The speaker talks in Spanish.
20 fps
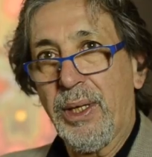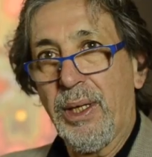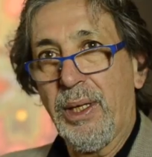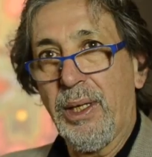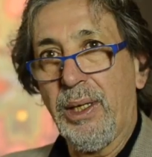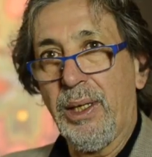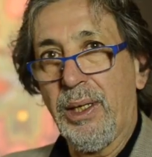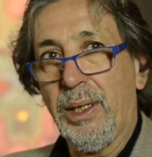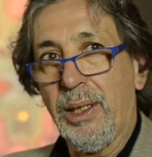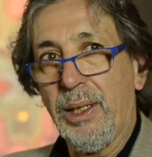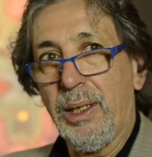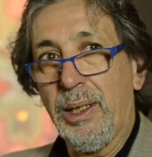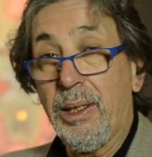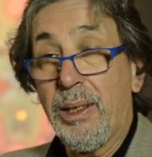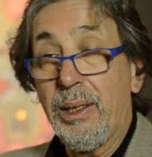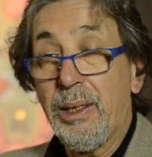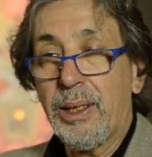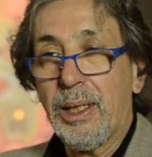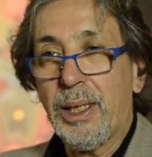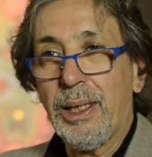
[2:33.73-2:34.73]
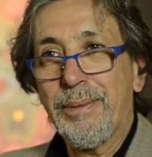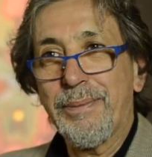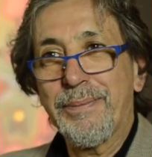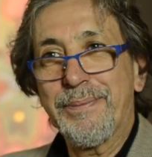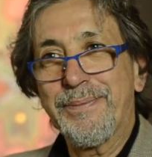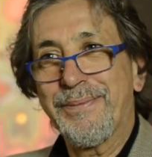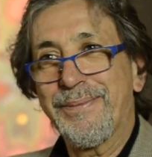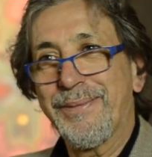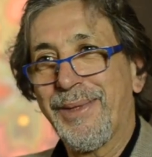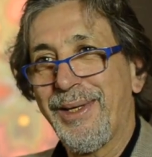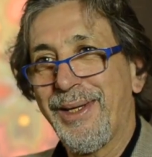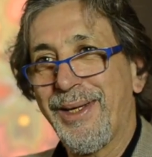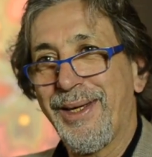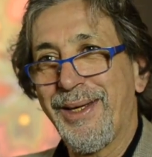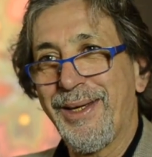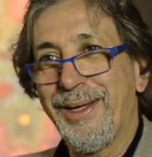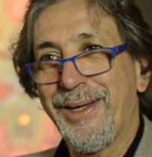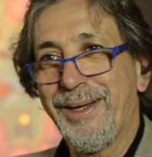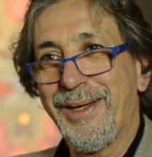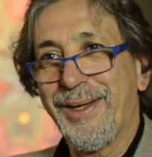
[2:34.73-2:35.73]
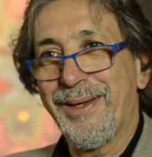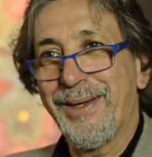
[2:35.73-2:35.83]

Y, eh,